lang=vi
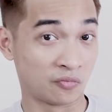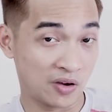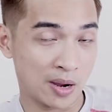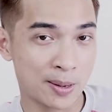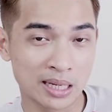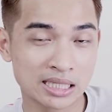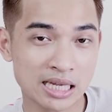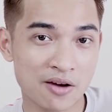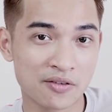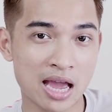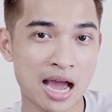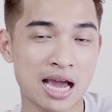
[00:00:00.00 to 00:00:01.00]
Và các bạn nghĩ
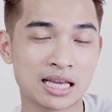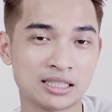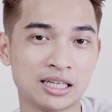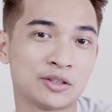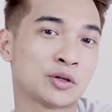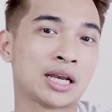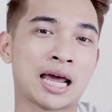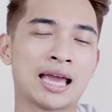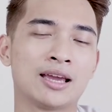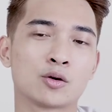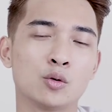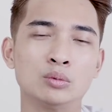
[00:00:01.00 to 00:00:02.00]
sao về hai chiếc điện thoại
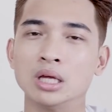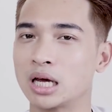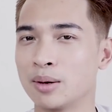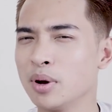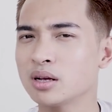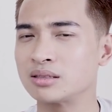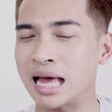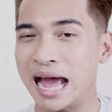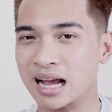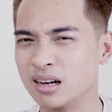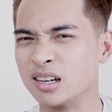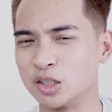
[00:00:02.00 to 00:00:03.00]
này cũng như là cái mức
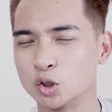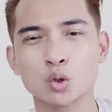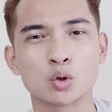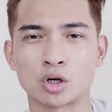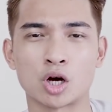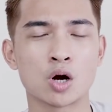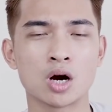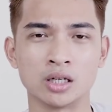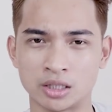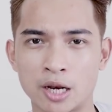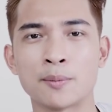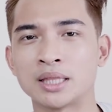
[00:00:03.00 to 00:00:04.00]
giá cực kỳ tốt của nó
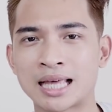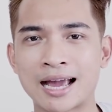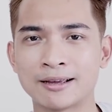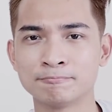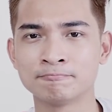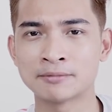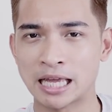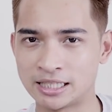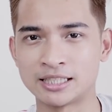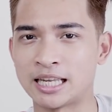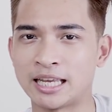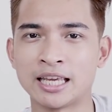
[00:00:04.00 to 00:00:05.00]
ở thời điểm hiện tại? Hãy
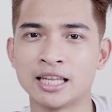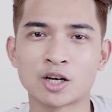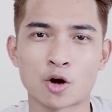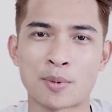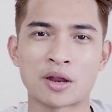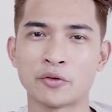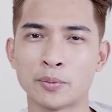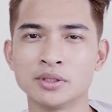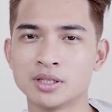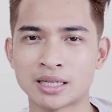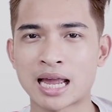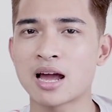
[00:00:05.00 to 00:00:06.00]
chia sẻ ý kiến ở comment phía bên
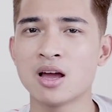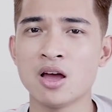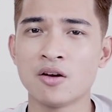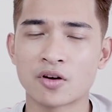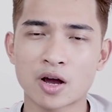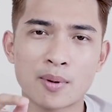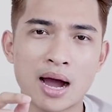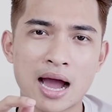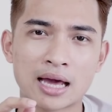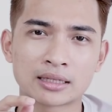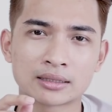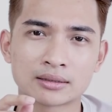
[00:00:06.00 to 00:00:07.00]
dưới nhé. Và các
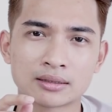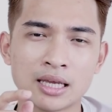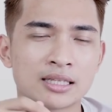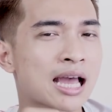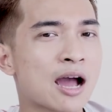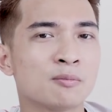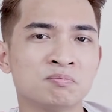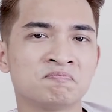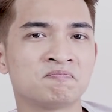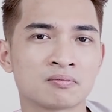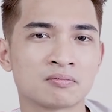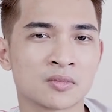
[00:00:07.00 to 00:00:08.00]
bạn nghĩ sao?
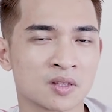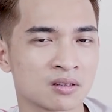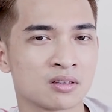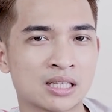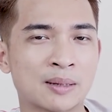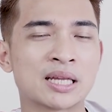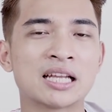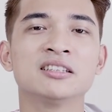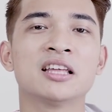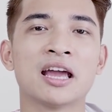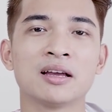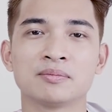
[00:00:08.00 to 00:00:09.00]
Giảm giá
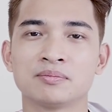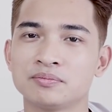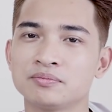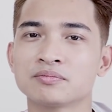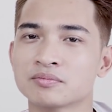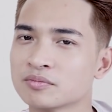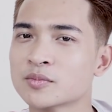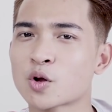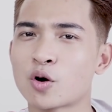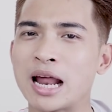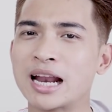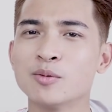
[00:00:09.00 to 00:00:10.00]
như thế
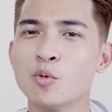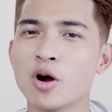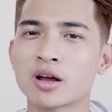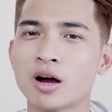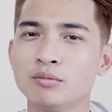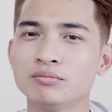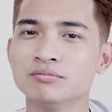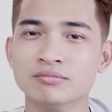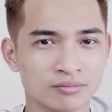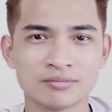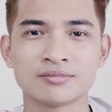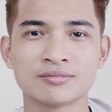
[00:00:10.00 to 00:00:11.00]
có đáng để mua hay không?
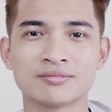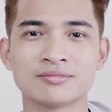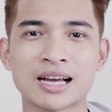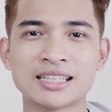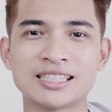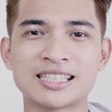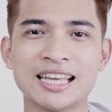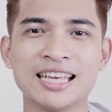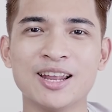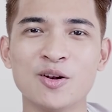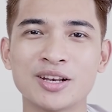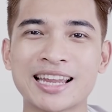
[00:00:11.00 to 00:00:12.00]
Hãy chia sẻ ý
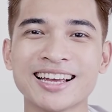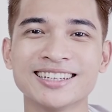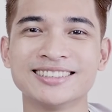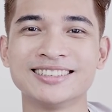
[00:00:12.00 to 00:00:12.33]
kiến luôn nhé.